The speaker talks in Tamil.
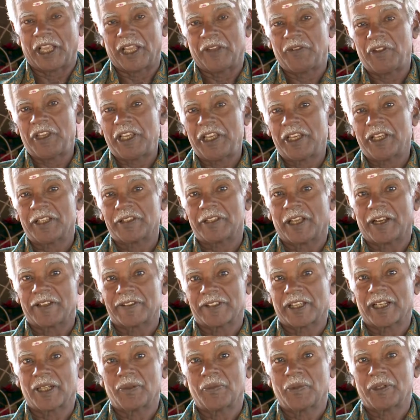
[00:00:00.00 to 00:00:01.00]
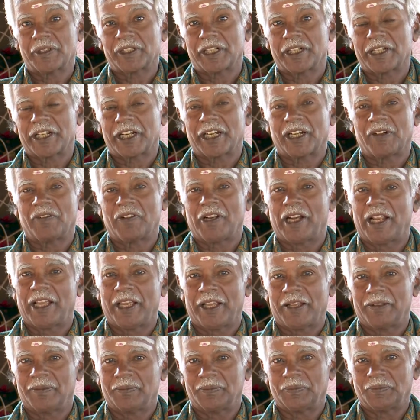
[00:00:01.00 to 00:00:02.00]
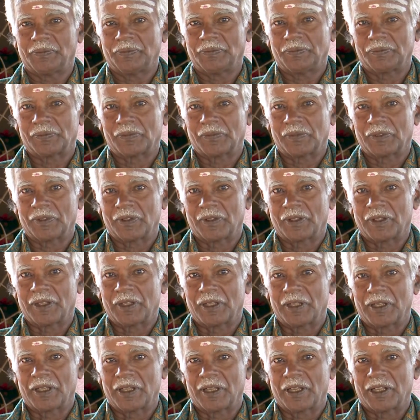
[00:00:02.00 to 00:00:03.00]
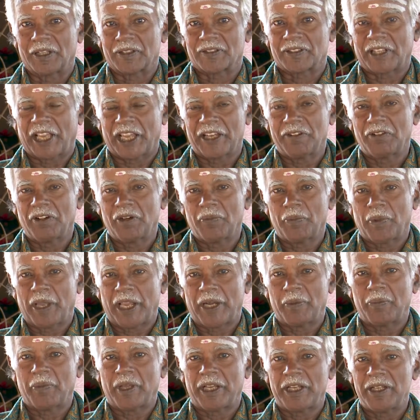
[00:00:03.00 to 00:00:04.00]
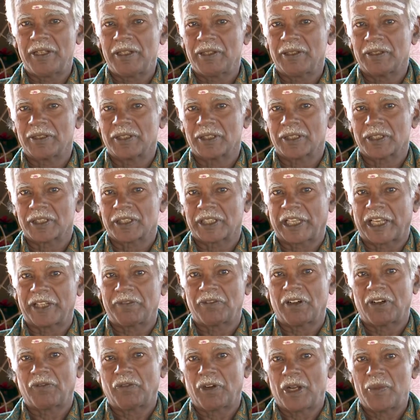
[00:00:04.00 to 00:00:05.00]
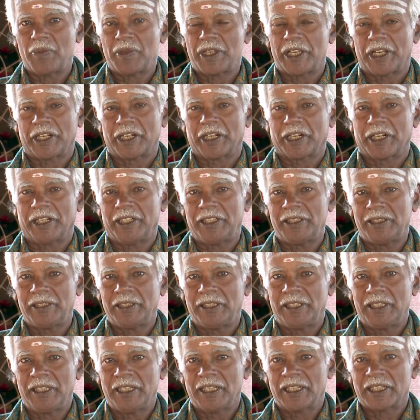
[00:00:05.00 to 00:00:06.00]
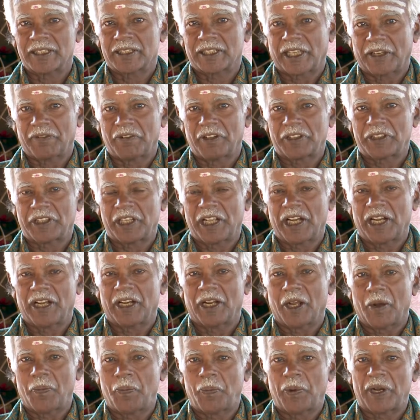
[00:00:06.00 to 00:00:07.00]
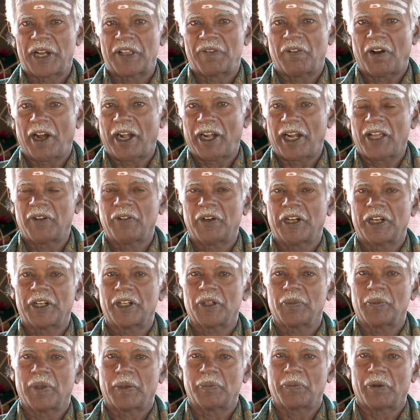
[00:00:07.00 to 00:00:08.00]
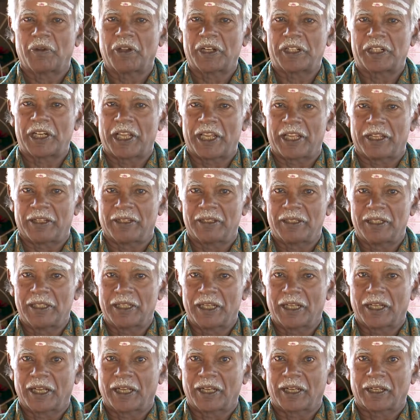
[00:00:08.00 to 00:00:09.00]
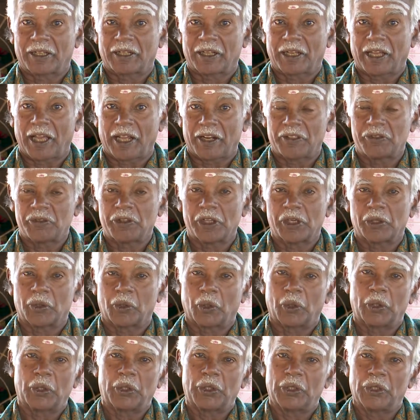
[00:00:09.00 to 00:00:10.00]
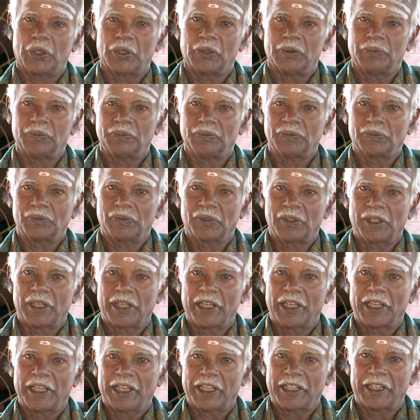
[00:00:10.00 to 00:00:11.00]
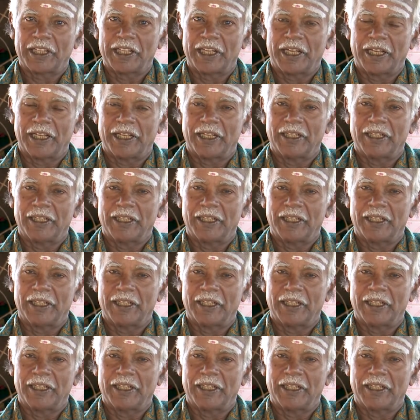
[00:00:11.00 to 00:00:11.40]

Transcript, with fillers: தெய்வீக தரிசனம் என்ற நிகழ்விலே சைவ மேன்மை சைவ விழுமியங்கள் சைவத்தில் எப்படி வாழ வேண்டும் என்பவற்றை கருத்தில் கொண்டு இந்த